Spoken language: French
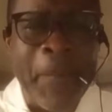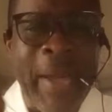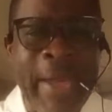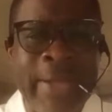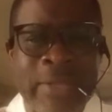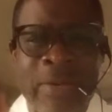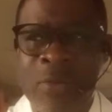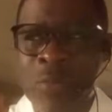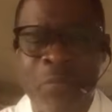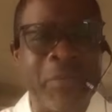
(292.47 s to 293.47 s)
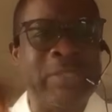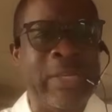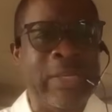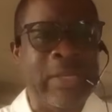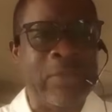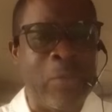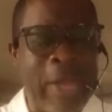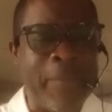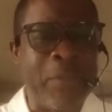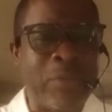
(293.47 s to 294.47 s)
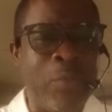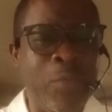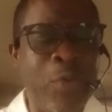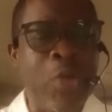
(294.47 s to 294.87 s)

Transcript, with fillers: pas être officier de l'armée de salut